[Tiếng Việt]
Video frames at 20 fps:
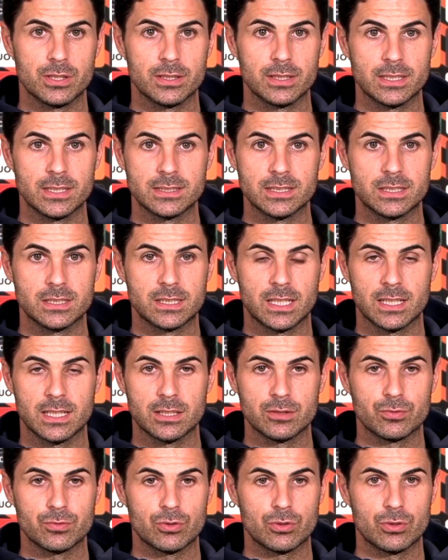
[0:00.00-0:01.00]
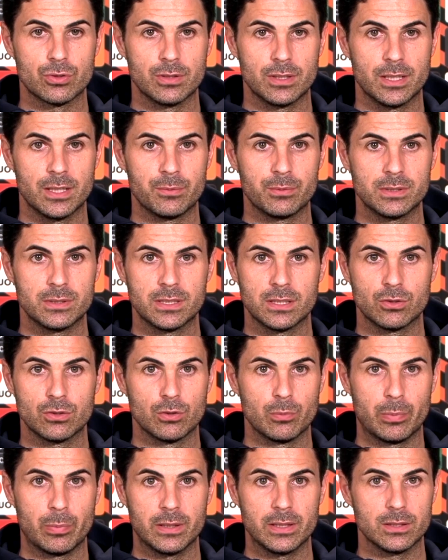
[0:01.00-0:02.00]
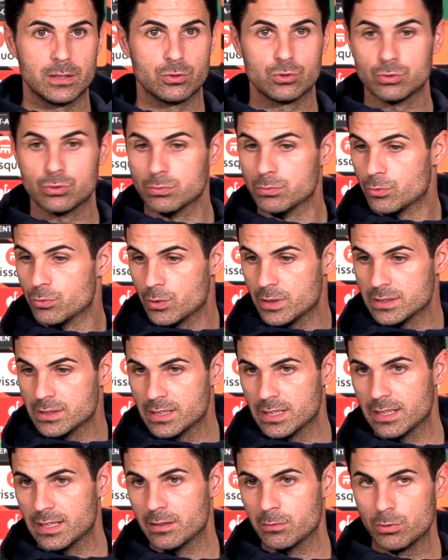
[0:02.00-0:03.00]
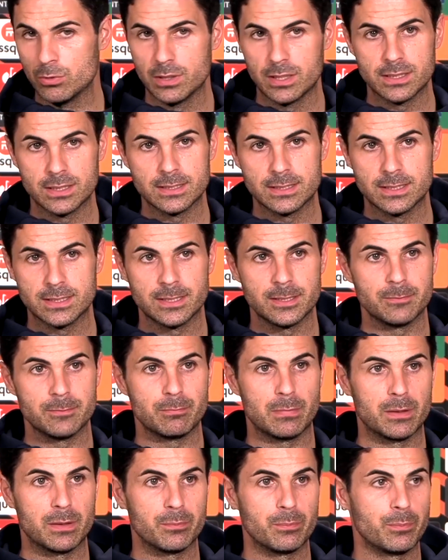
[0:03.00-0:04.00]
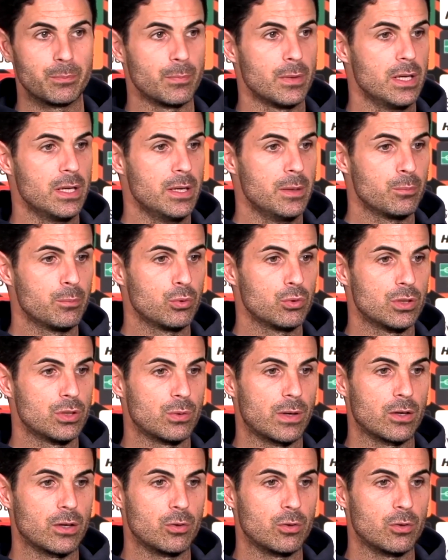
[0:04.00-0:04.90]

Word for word: Chúng tôi trông đợi mỗi cầu thủ phải nâng tầm trình độ của mình và mang đến sự cạnh tranh phù hợp trong đội.